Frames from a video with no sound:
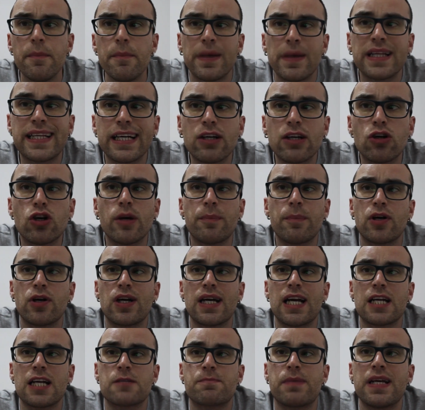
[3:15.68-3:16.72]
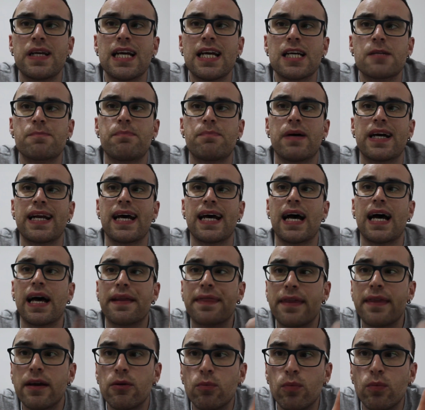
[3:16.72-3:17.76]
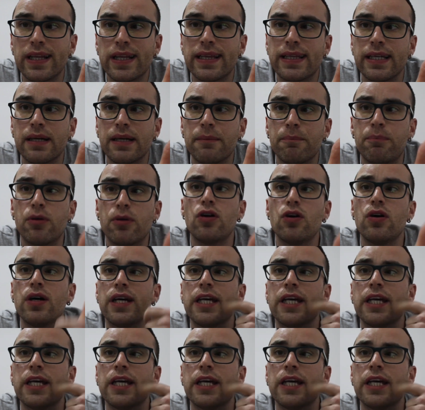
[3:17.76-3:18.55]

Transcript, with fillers: tengo que poner las pilas para hacer un buen tiempo